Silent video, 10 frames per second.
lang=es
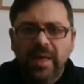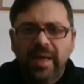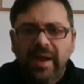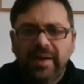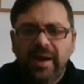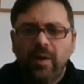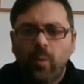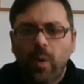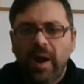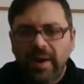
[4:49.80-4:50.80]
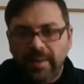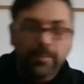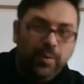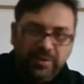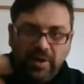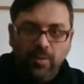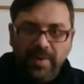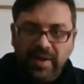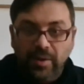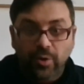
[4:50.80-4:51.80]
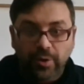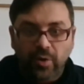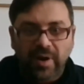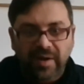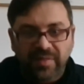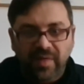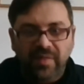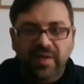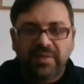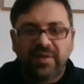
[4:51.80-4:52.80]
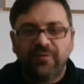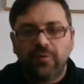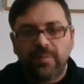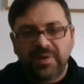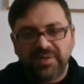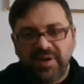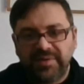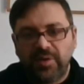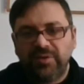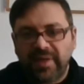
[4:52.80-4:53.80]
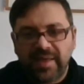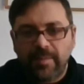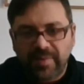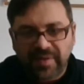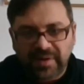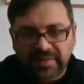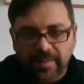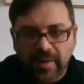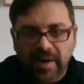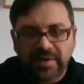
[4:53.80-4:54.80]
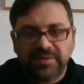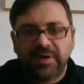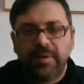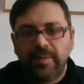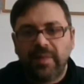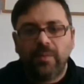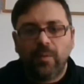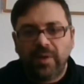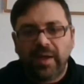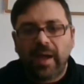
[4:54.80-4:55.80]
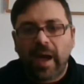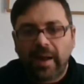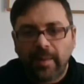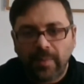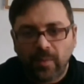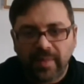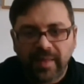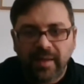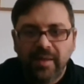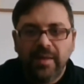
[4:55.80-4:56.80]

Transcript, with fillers: en el cual importarlo para que lo reorganice de ciertas formas y en ese detalle ya empezar a trabajar escribiendo y acabando de